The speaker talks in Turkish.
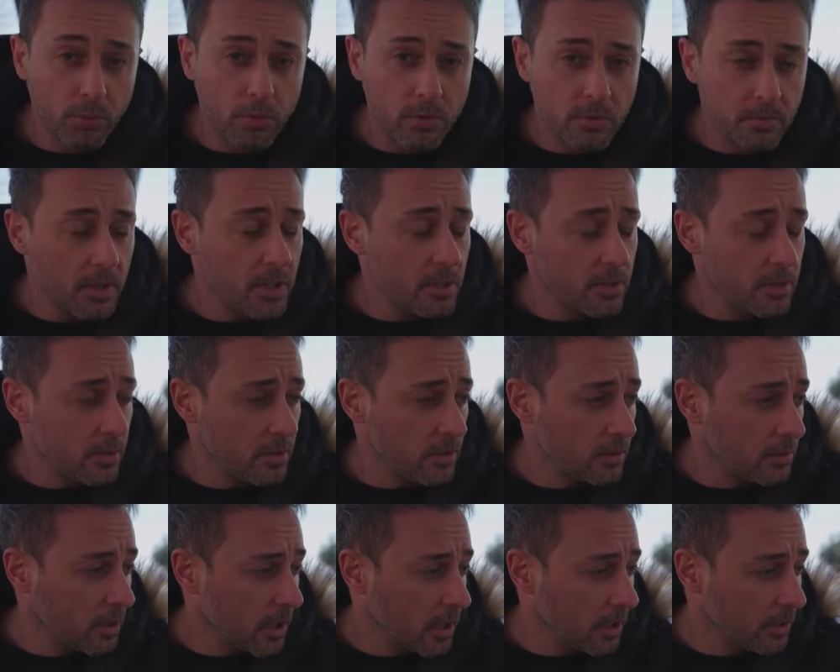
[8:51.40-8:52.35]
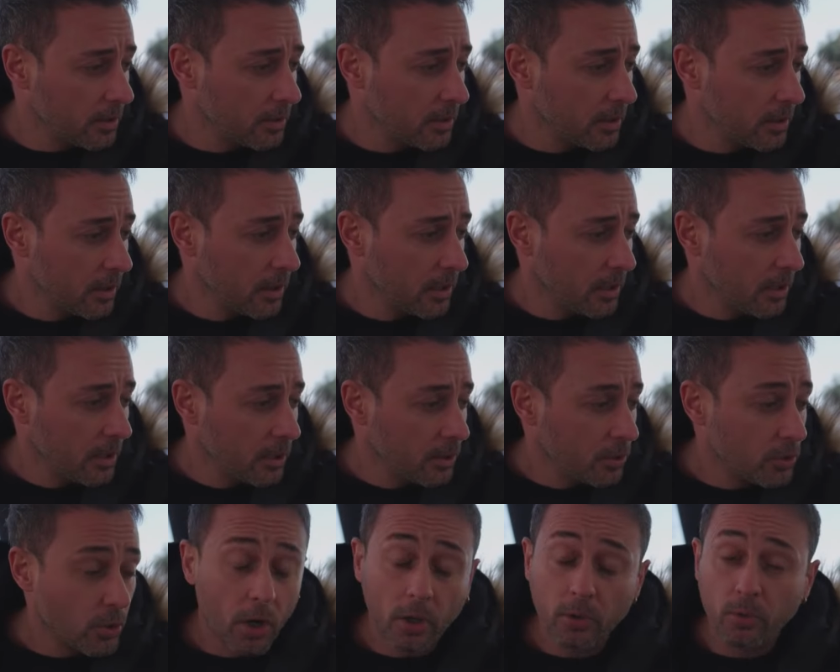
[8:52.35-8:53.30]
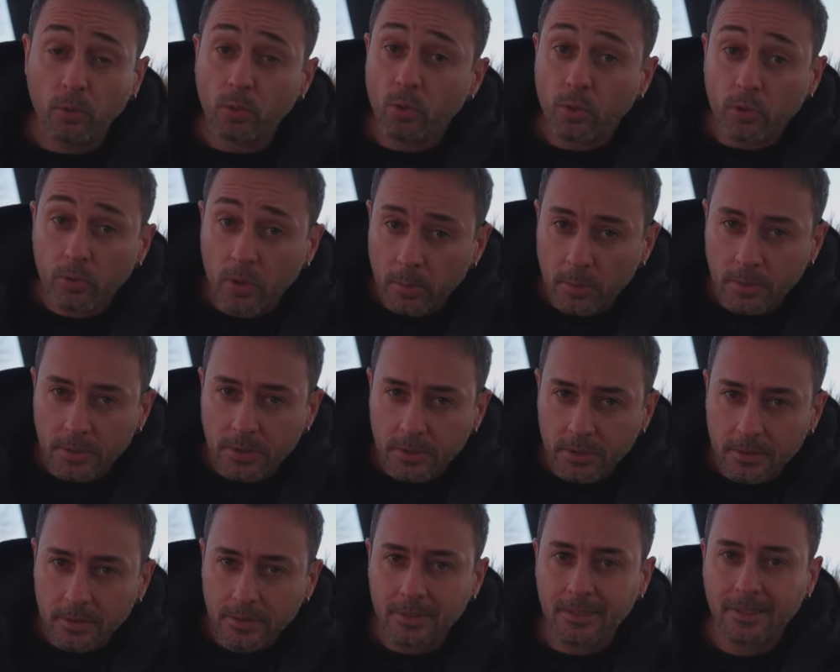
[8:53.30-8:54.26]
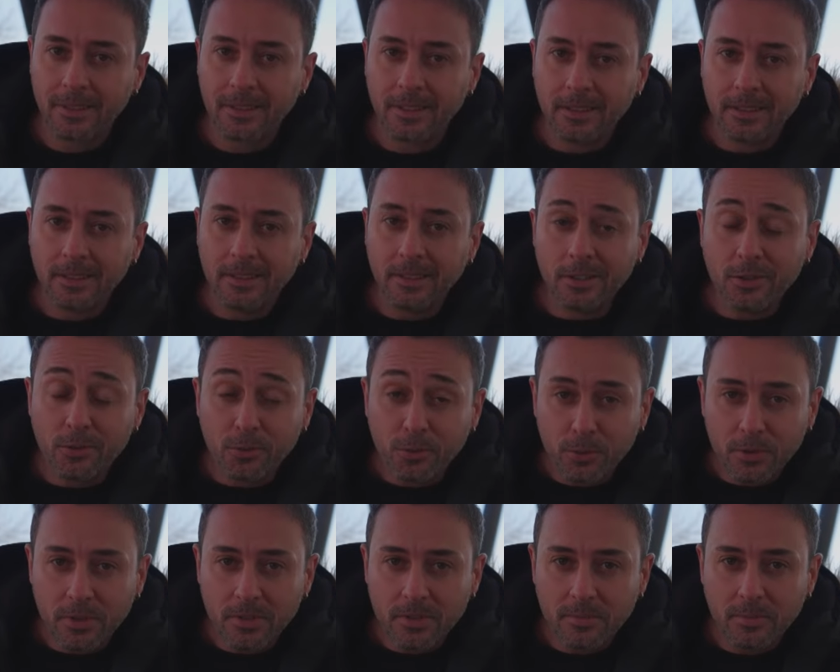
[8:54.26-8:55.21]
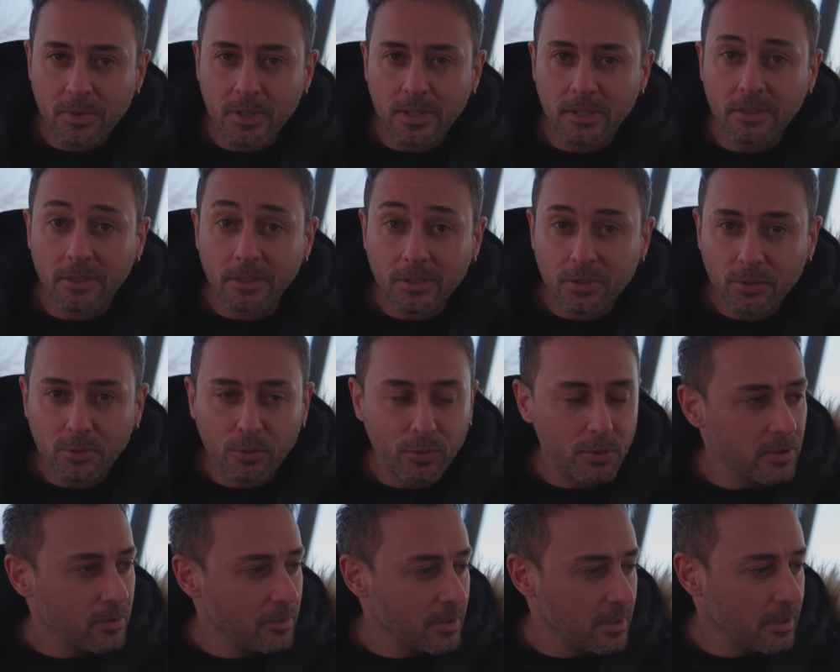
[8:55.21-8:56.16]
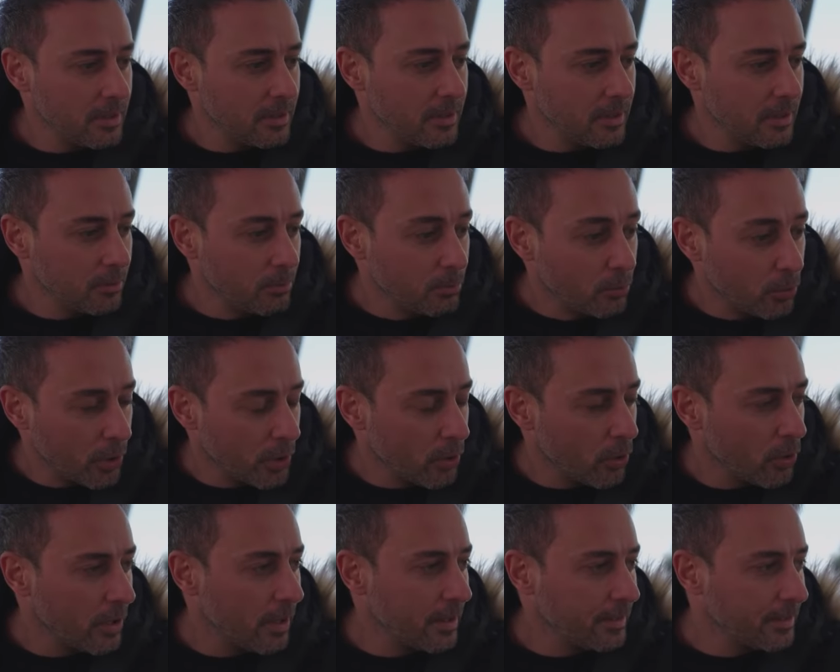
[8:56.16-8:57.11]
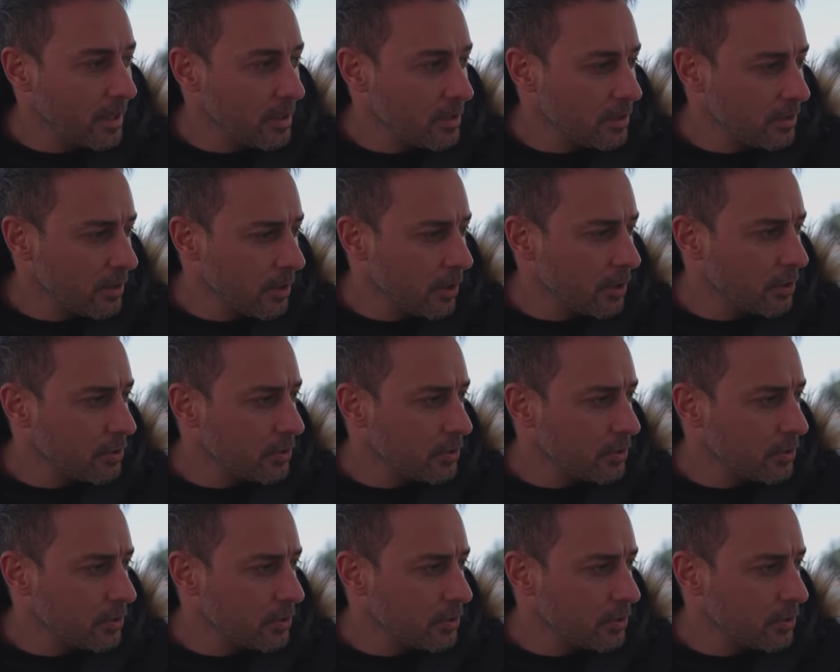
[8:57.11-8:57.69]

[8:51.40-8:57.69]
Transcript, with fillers: turizmi açısından, Şanlıurfa'mızın iç turizmi, dış turizminin buraya olan desteği